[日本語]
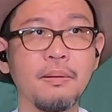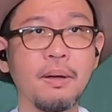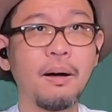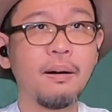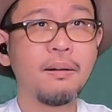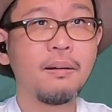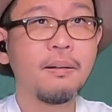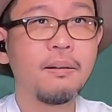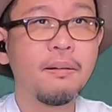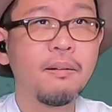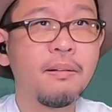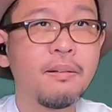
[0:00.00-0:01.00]
あ、
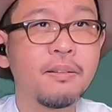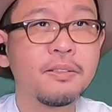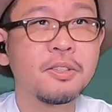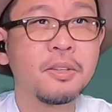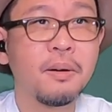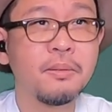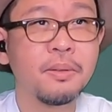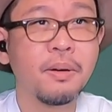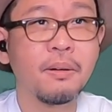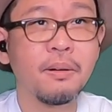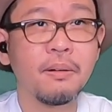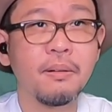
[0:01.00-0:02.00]
違う、な
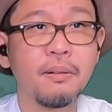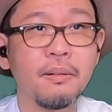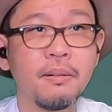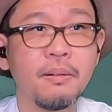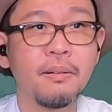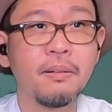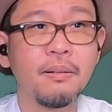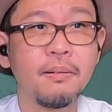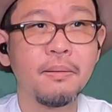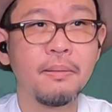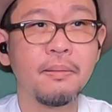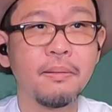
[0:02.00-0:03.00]
んか。
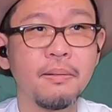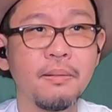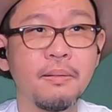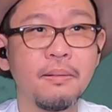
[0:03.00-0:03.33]
うん。